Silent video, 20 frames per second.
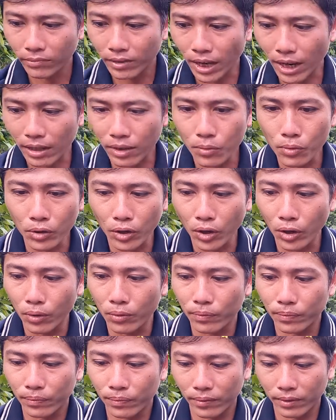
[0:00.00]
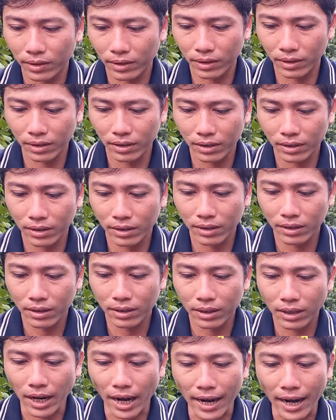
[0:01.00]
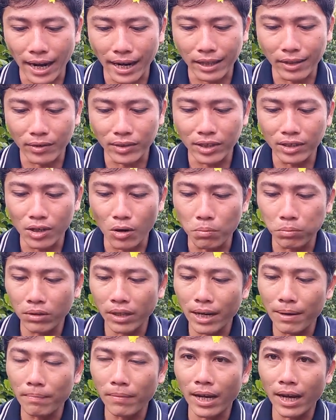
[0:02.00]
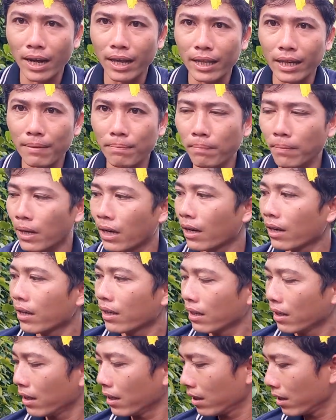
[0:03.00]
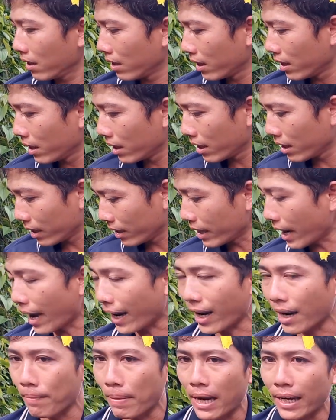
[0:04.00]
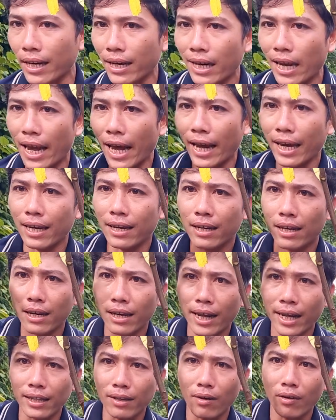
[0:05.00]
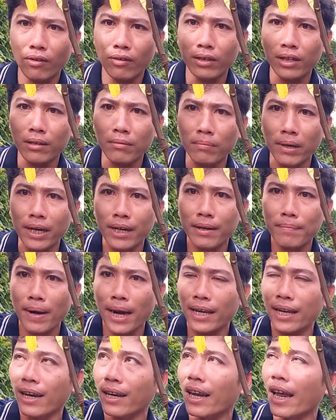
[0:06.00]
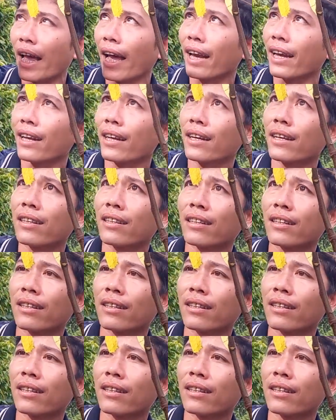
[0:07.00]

tha thuốc vô cây này toàn sử dụng thêm là thêm dài ờ, cây mai chân dài ở đây toàn có chuẩn bị mai chân dài ha